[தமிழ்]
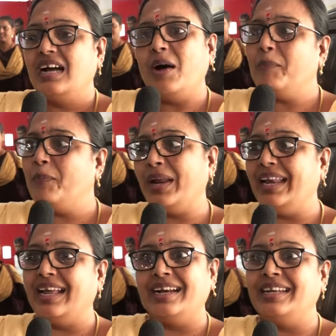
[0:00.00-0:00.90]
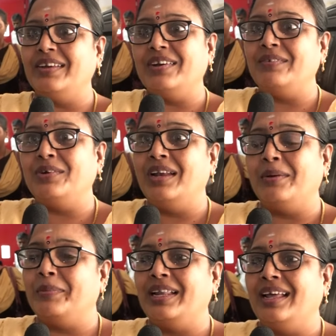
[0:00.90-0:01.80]
அப்படி நெகட்டிவ் ரிவ்யூலாம்
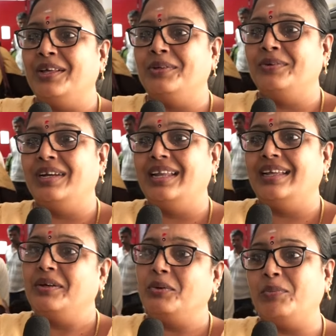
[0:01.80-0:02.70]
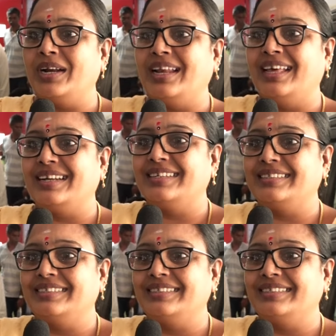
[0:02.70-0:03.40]
அப்படிலாம் எதுவும் இல்லை ரொம்ப நல்லா இருக்குது